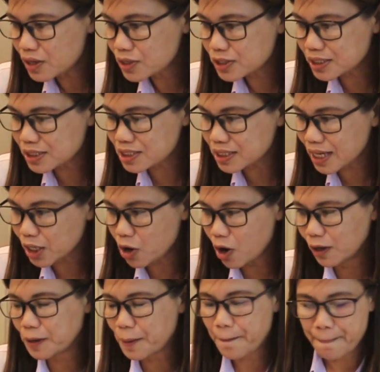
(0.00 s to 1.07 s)

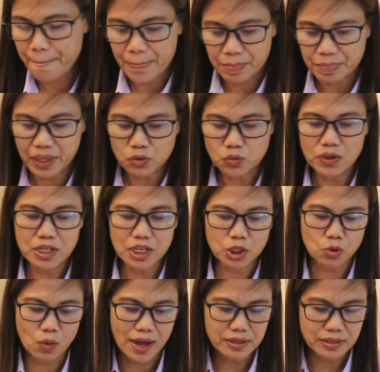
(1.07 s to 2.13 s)
second, that we
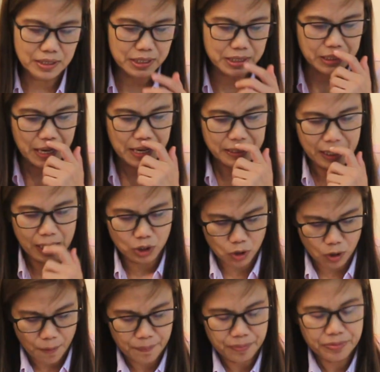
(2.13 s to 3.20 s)
need to understand ito.